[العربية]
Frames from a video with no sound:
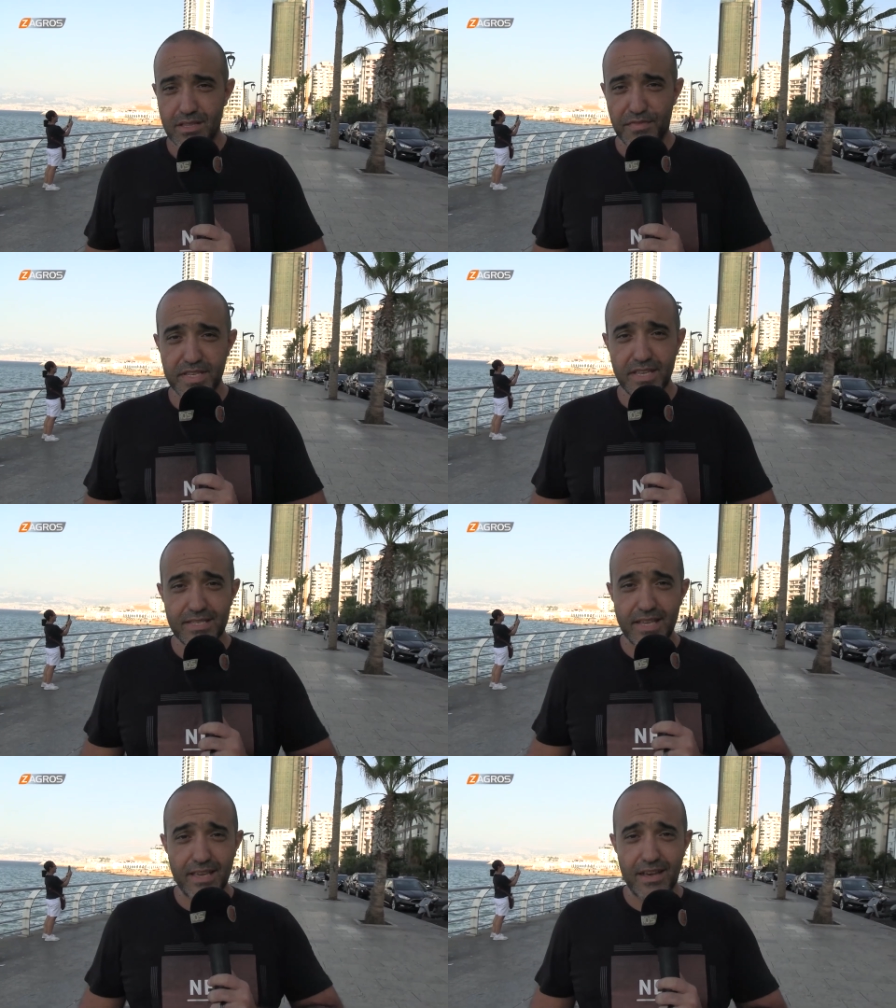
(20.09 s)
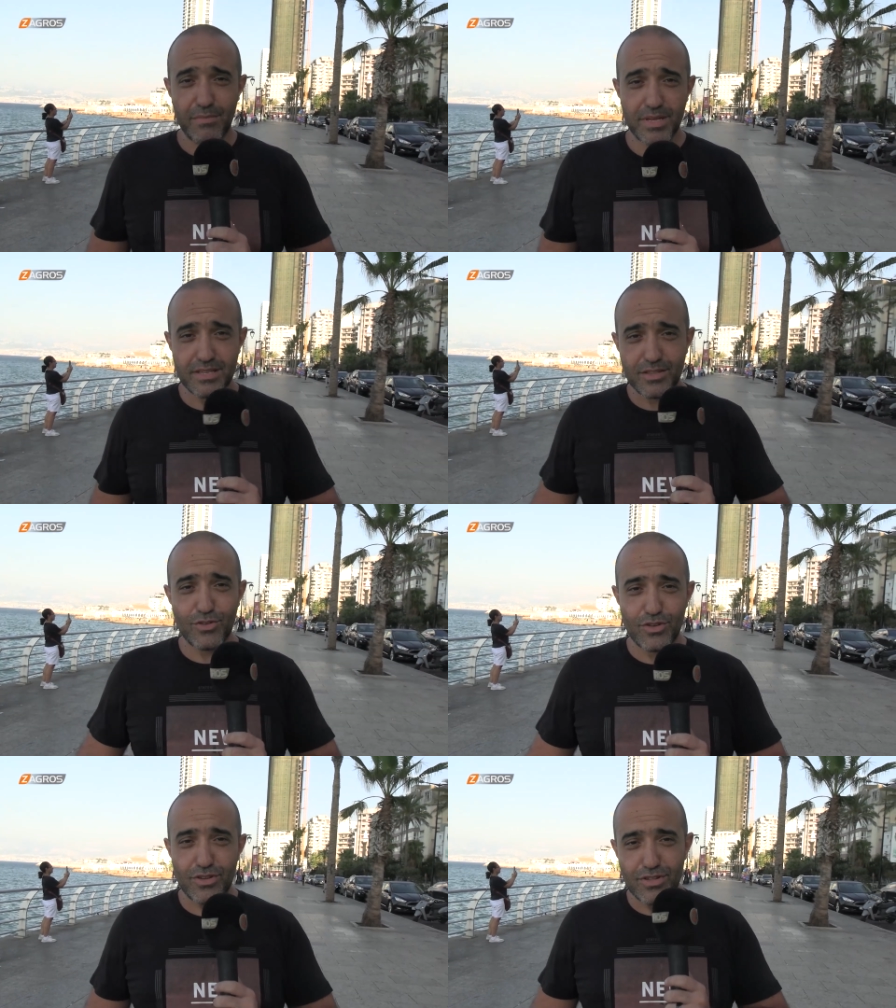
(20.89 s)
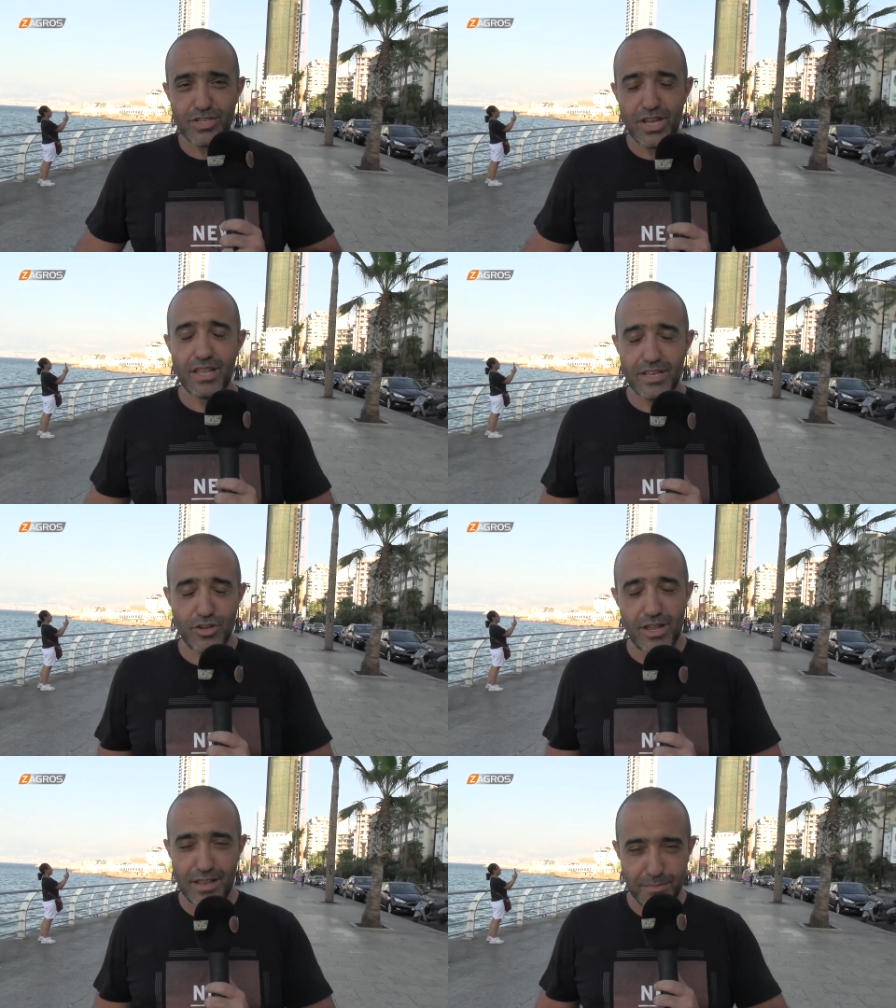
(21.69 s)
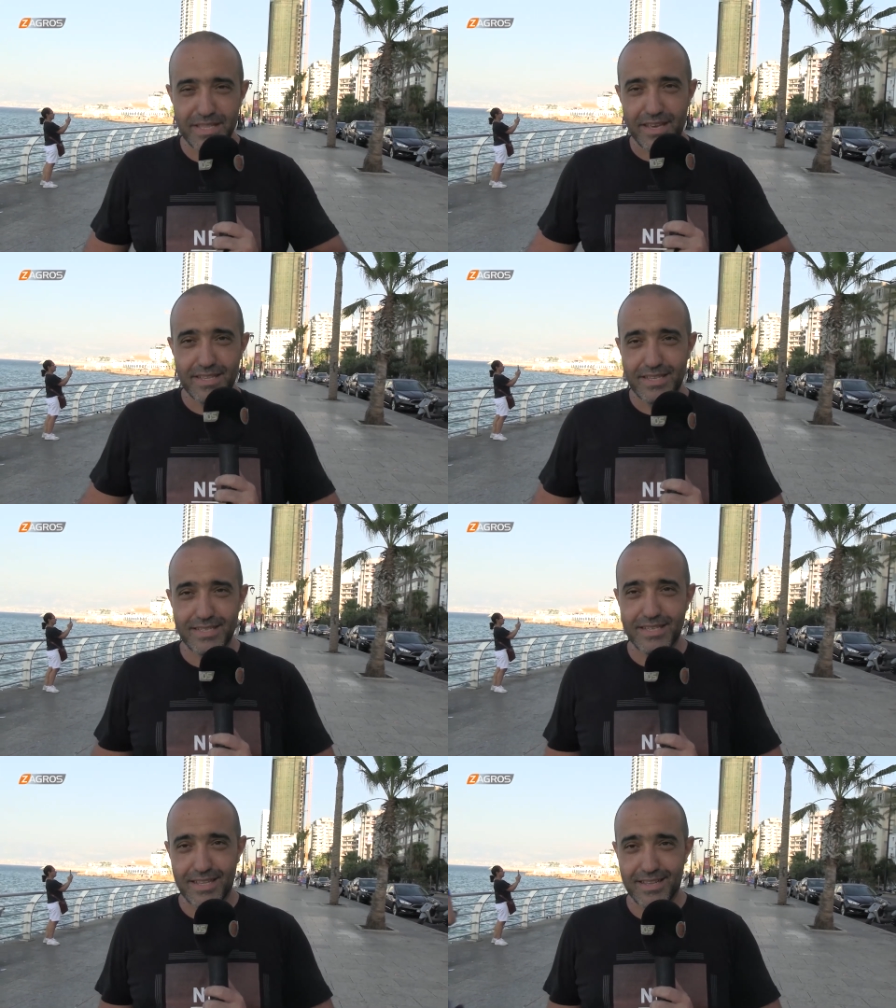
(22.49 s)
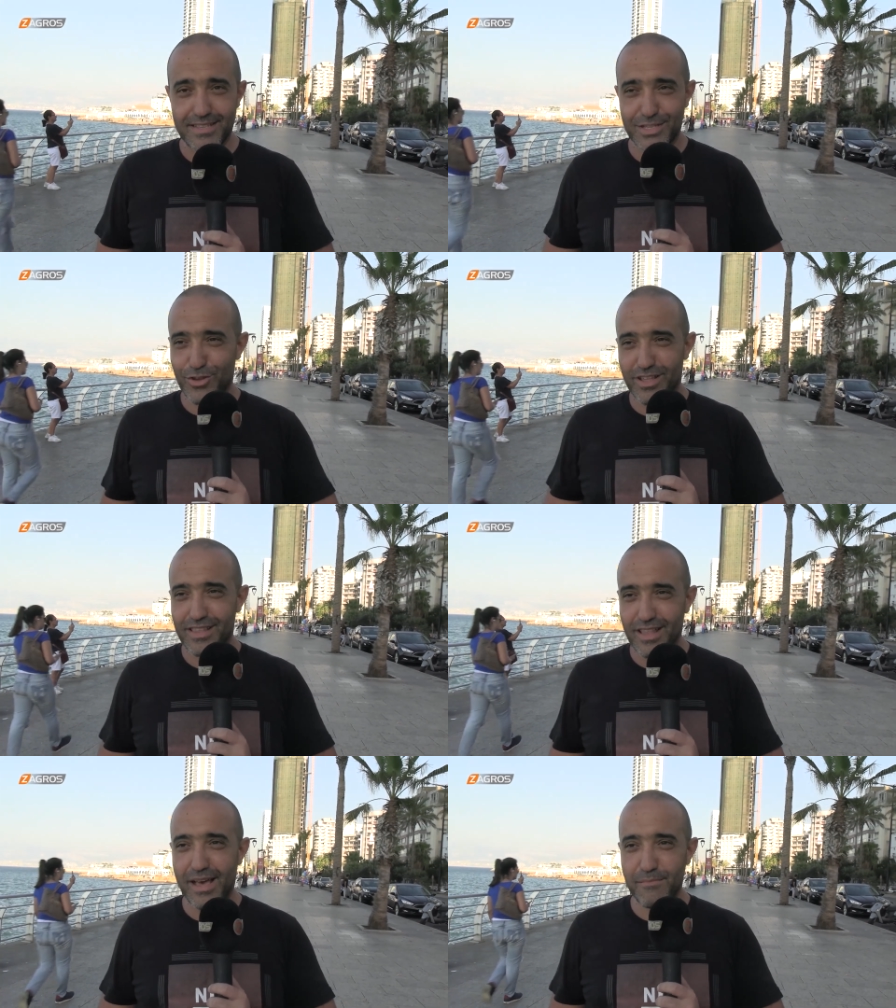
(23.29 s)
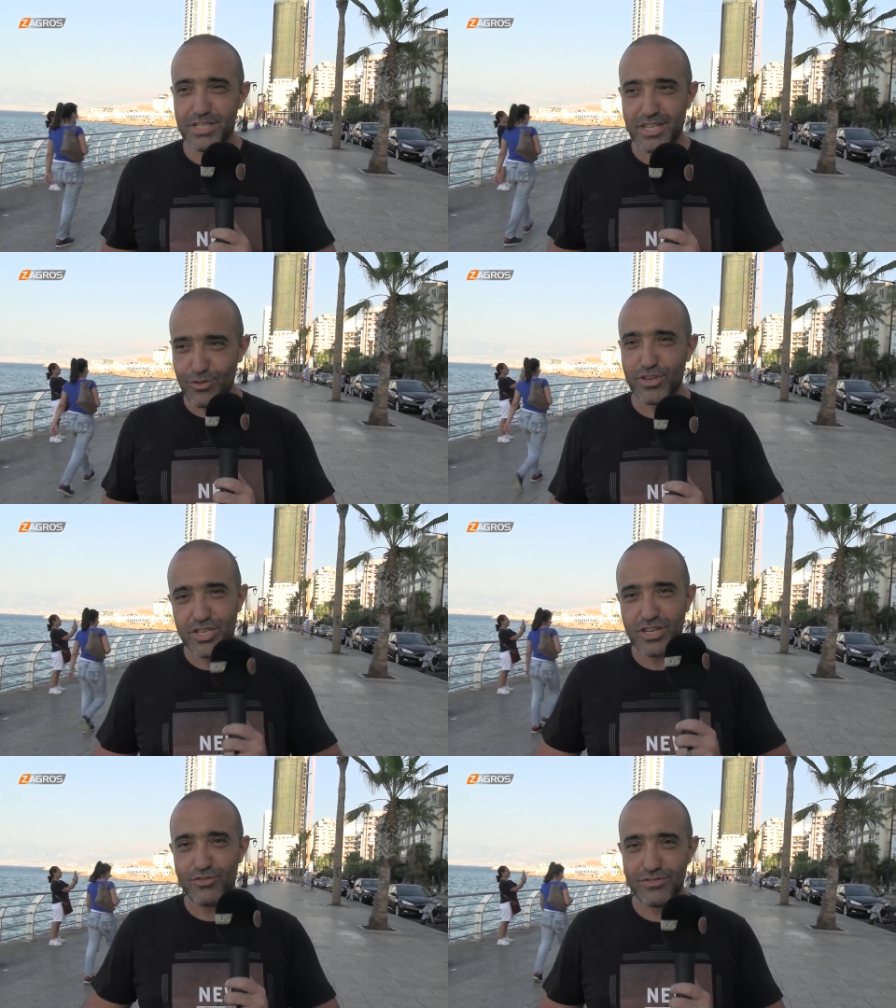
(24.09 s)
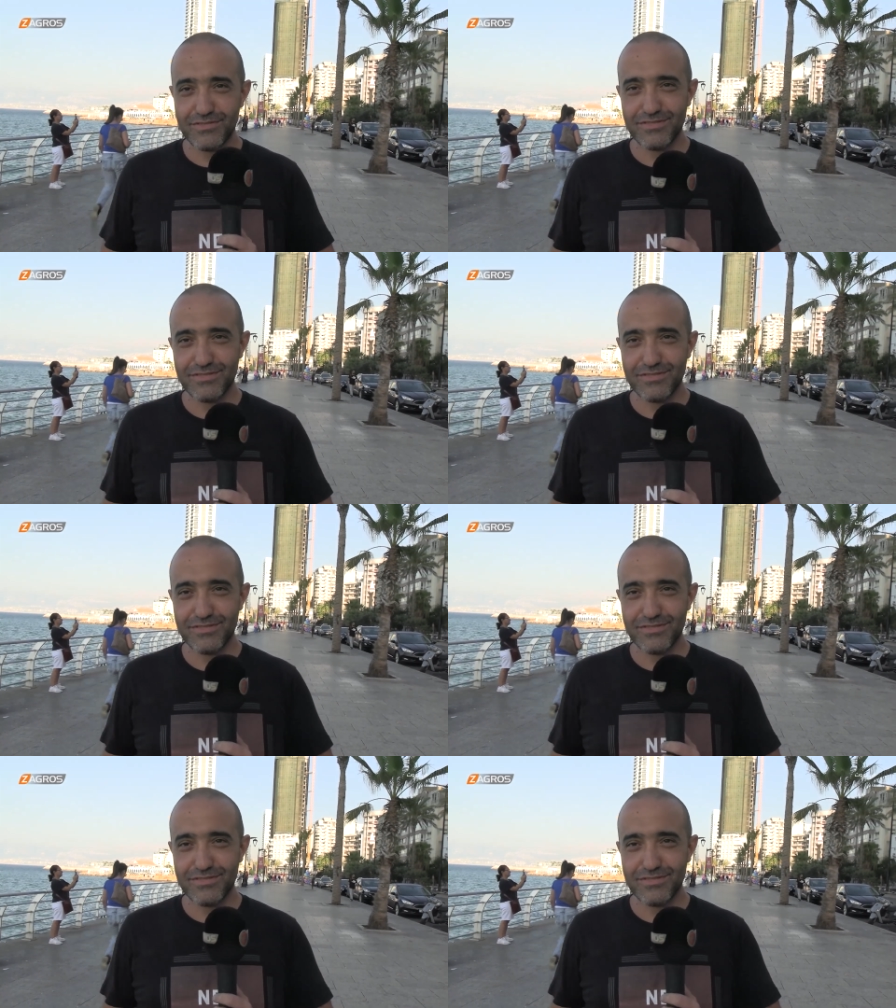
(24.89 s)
النفسيه سيئه بس انه ان شاء الله يرجعوا للمدارس اساسا يعني السؤال اهم شيء انه يرجعوا